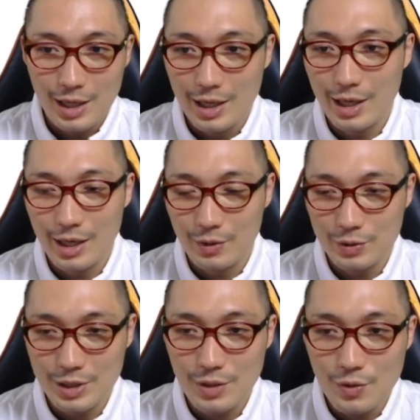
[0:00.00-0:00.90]
えー、こ
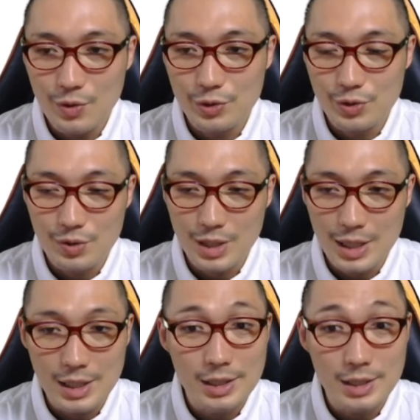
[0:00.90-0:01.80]
ちらの方周
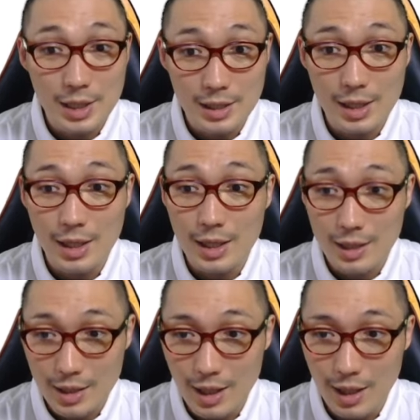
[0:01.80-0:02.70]
回していただい
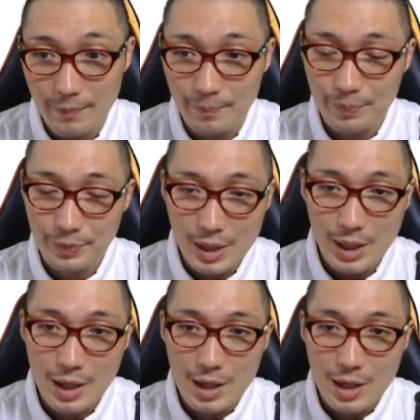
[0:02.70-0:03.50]
て、で、